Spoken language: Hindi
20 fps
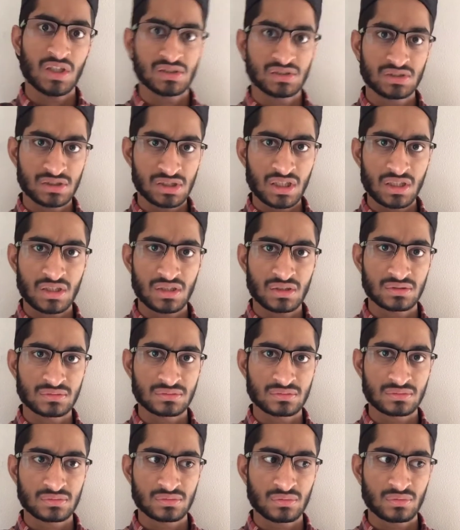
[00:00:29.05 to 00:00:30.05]
आई
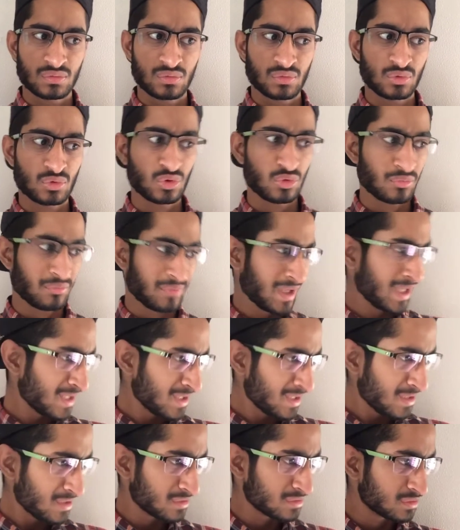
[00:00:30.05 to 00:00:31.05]
अच्छा। तो मैं
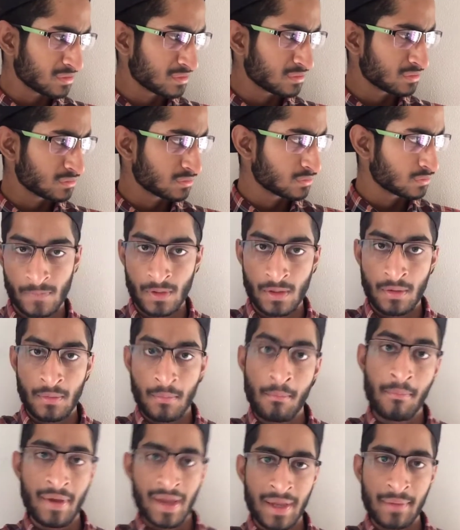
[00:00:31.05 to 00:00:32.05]
गलत
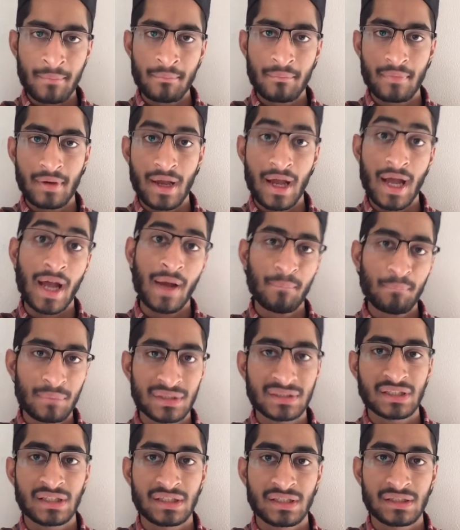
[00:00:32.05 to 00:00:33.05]
मैम आप
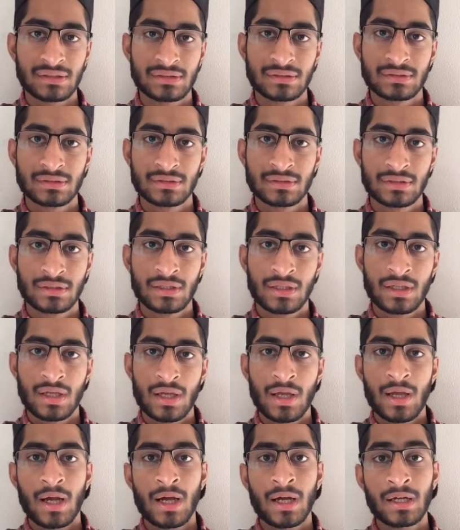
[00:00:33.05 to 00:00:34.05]
बताइए
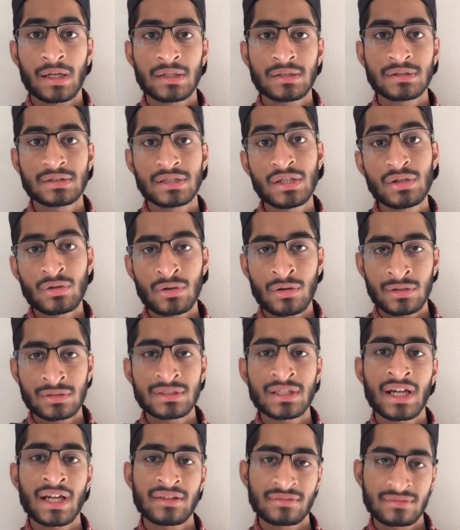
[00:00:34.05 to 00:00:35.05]
अगर तीन
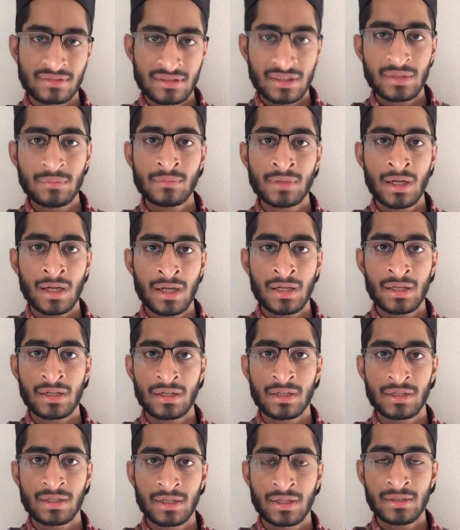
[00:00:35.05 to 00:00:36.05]
औरतें आइसक्रीम
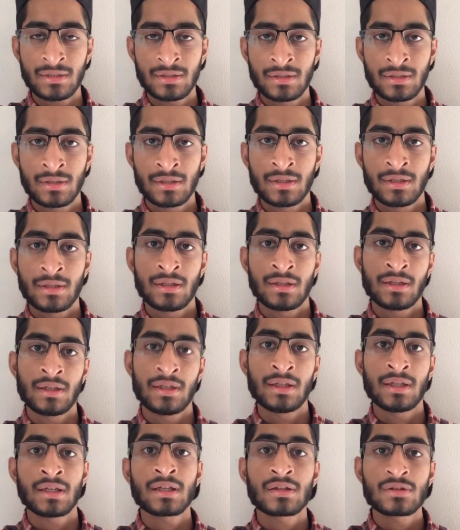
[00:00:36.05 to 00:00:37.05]
खा रही है
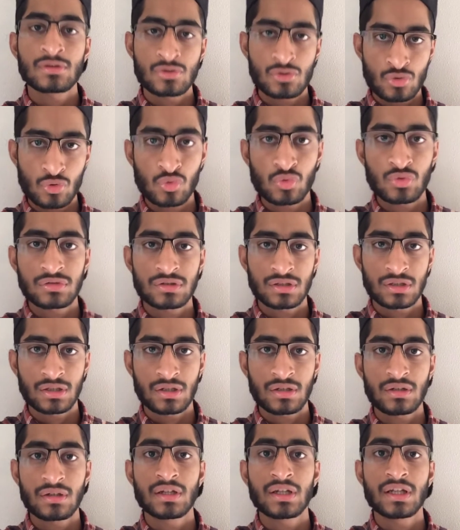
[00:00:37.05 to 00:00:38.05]
एक चूस
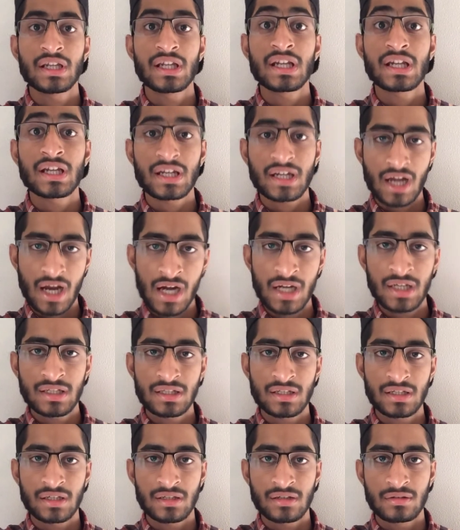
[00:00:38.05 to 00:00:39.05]
कर एक
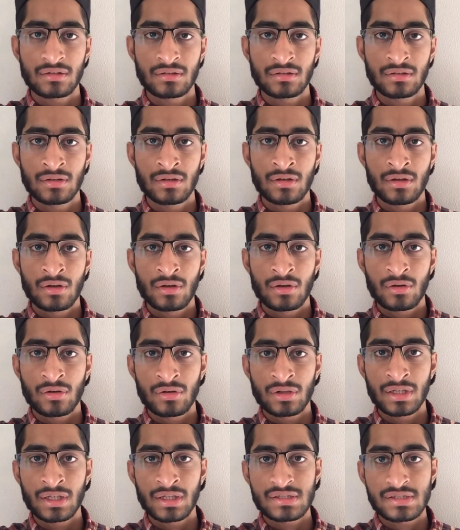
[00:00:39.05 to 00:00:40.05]
काट कर
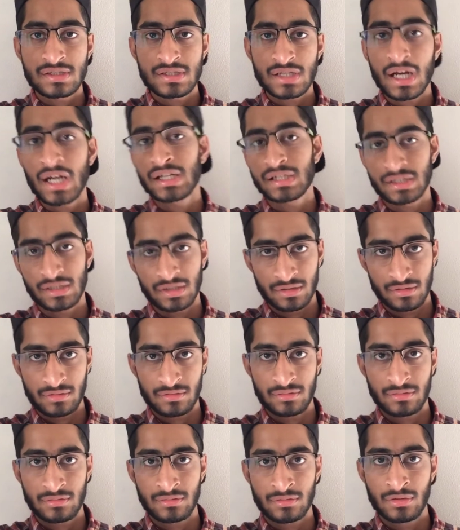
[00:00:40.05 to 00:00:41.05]
और एक चाट
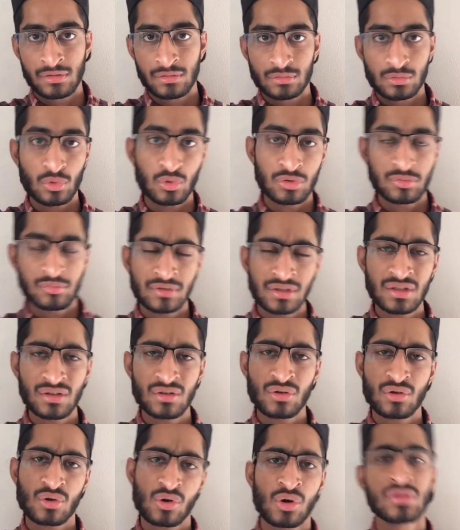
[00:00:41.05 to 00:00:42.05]
कर तो उसमें
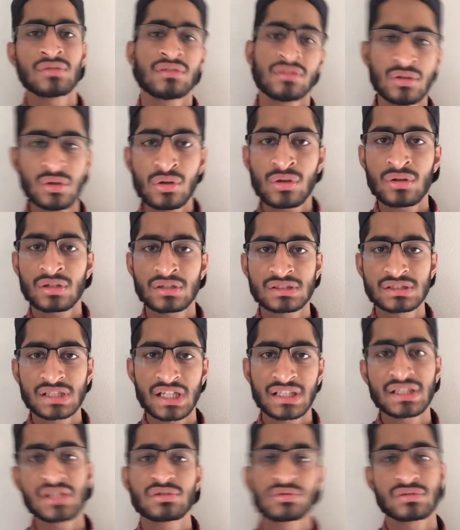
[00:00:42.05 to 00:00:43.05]
से कौन सी औरत
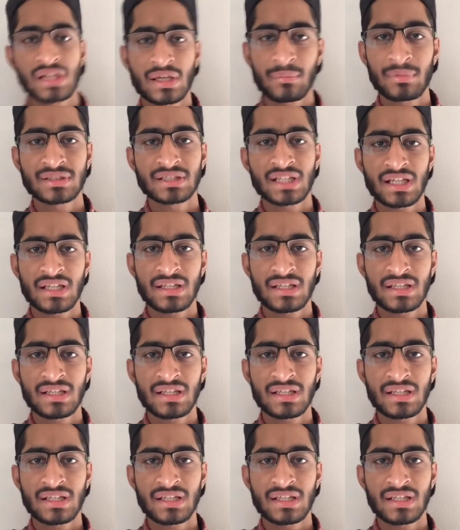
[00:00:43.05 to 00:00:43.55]
शादीशुदा है